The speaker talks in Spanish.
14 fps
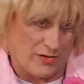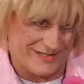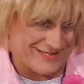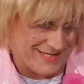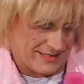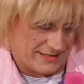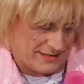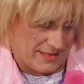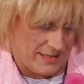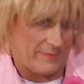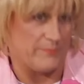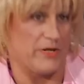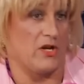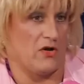no
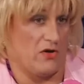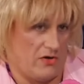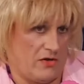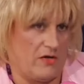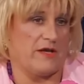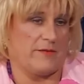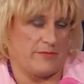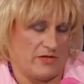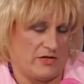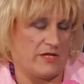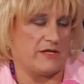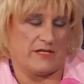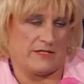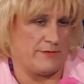existe, pero, eh,
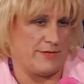pero es